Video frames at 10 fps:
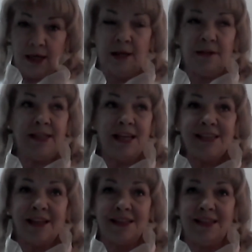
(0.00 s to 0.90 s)
И здесь
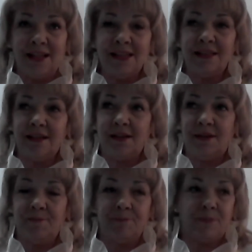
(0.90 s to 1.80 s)
оказалась
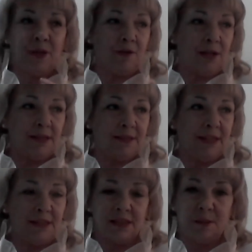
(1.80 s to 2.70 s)
эм, такая,
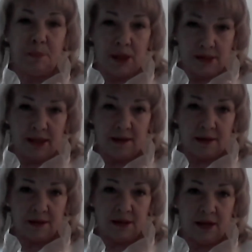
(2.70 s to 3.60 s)
знаете, западня
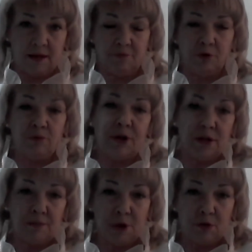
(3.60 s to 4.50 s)
для
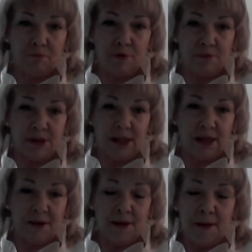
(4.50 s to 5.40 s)
внутренних миров
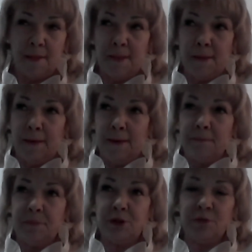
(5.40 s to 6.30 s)
людей.
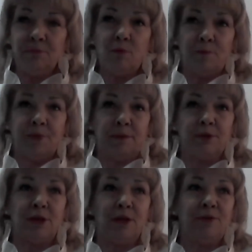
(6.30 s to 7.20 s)
Почему? Потому
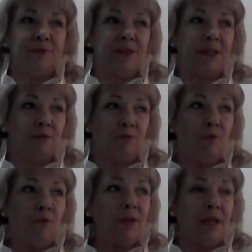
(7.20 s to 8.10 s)
что люди все
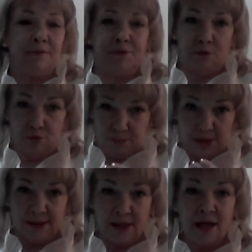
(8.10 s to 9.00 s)
духовные, все
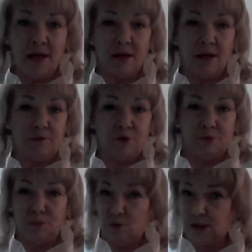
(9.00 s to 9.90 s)
познали,
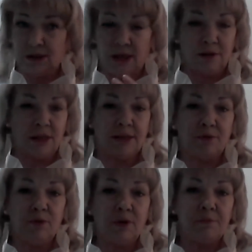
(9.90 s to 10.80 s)
очень много знают о
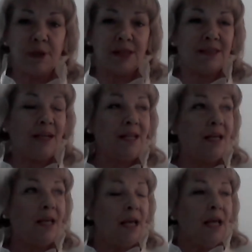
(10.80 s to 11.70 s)
законах
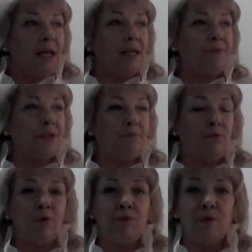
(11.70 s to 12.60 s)
мироздания и
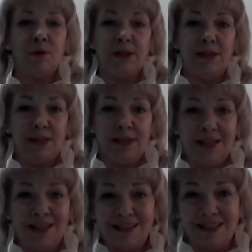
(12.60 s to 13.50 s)
всего, но
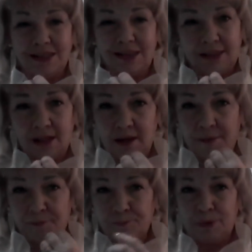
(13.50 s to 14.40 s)
не
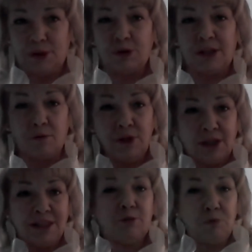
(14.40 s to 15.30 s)
с
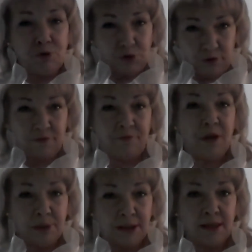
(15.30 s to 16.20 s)
потусторонних источников, я
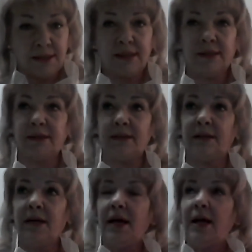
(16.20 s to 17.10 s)
бы так сказала.
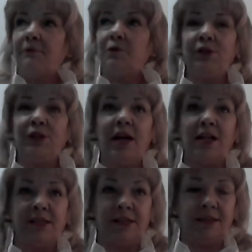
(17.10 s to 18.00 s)
Вроде
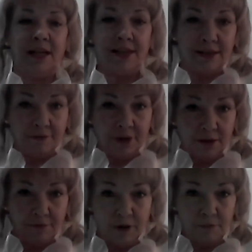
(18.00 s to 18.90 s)
кажется, да, словил
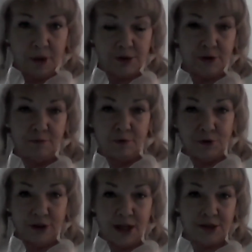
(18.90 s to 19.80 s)
информацию, и
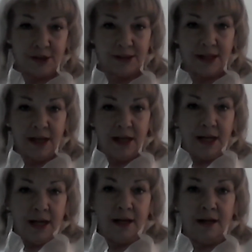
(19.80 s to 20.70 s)
вроде кажется,
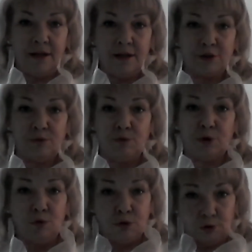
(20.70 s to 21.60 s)
э, что
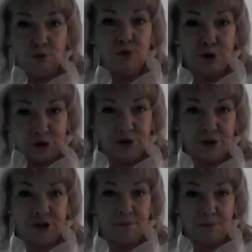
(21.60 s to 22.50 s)
кто-то лучше,
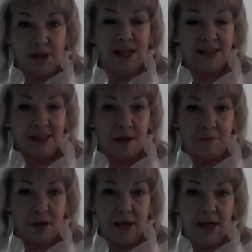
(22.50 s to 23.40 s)
чем я
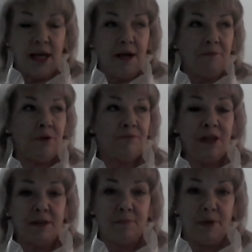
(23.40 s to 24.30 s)
сам. Вот в
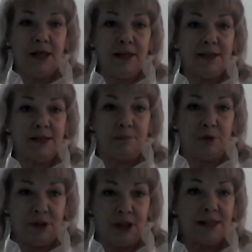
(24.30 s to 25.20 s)
этом и
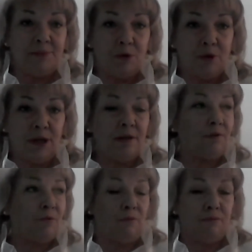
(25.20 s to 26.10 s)
заблудились многие
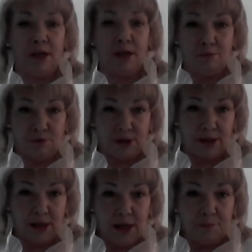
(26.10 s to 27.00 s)
духовные люди.
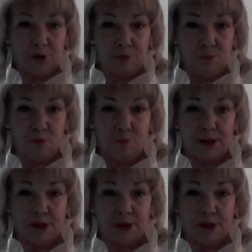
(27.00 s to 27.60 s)
Почему?